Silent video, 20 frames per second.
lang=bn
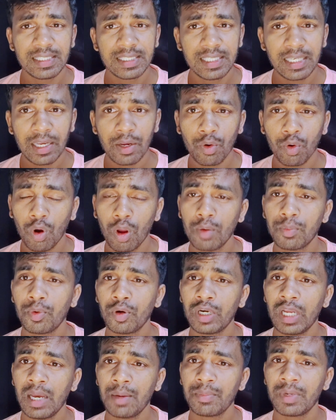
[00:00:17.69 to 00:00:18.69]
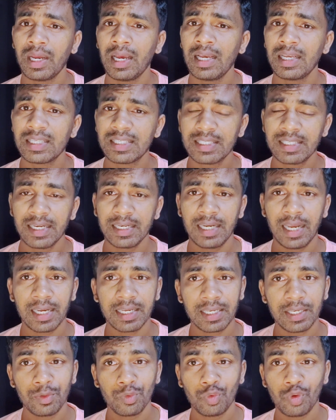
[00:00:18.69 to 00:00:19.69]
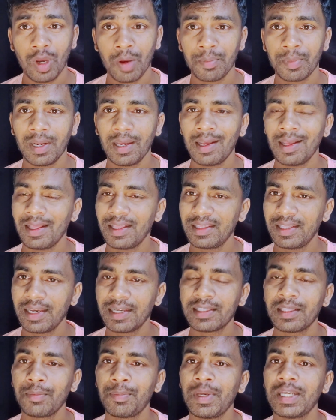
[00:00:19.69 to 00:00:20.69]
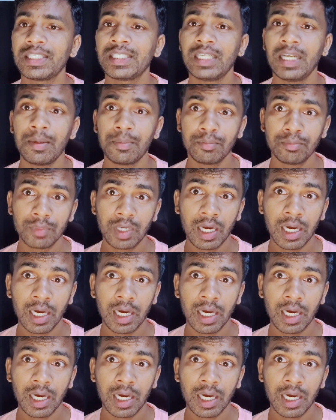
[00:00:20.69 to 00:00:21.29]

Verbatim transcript: যে গল্পটা আমরা সেটা কিন্তু আমরা দেখতে পেয়েছিলাম